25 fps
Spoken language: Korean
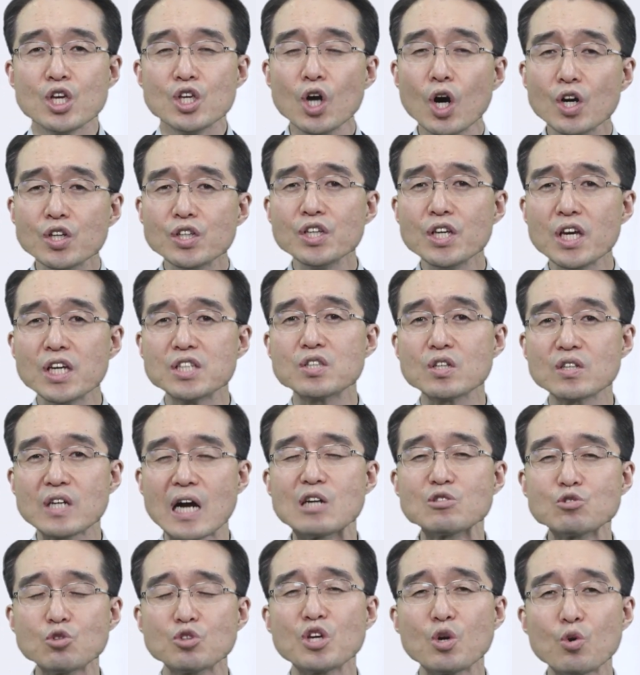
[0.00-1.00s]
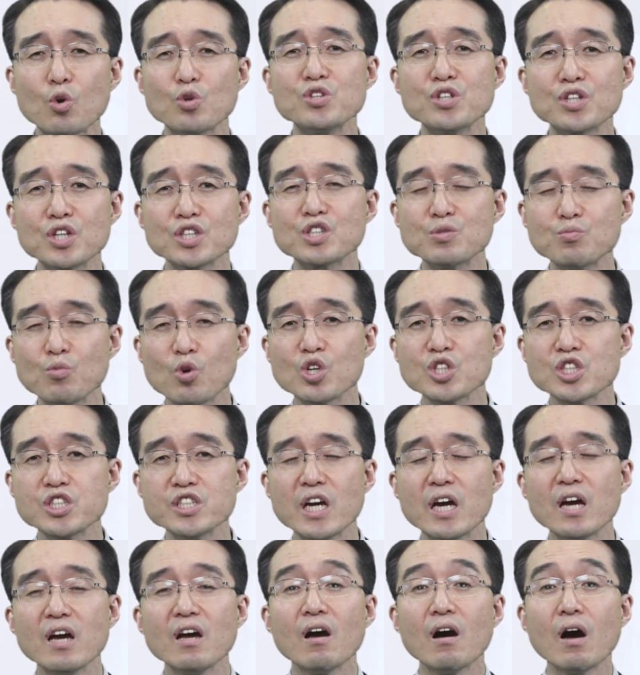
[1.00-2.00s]
여기에서 강조되고 있는 것이
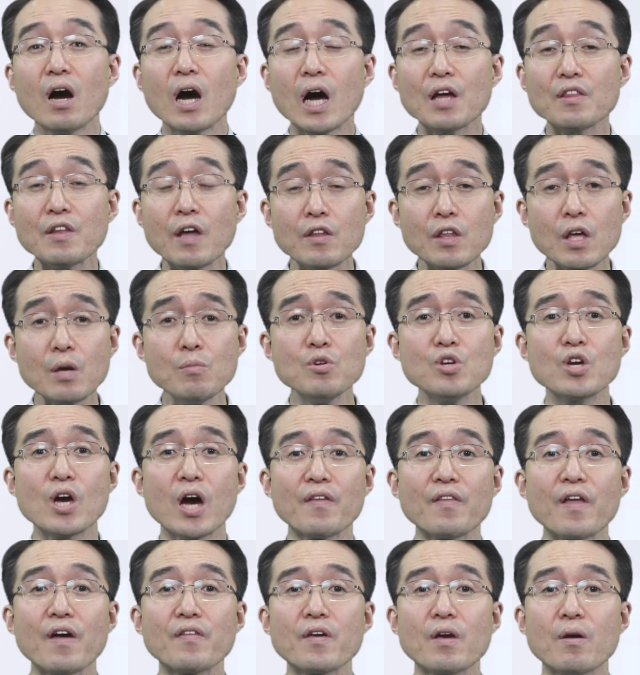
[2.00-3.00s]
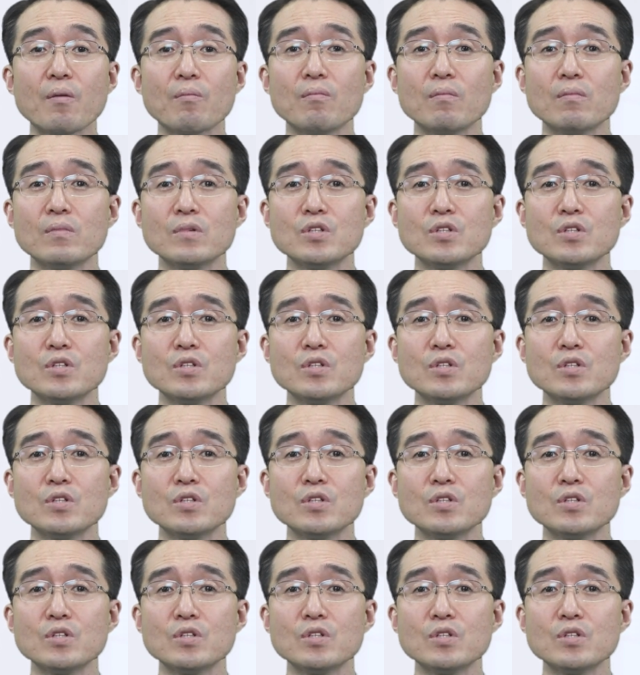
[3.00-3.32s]
무엇이냐? 하나됨이 하나됨.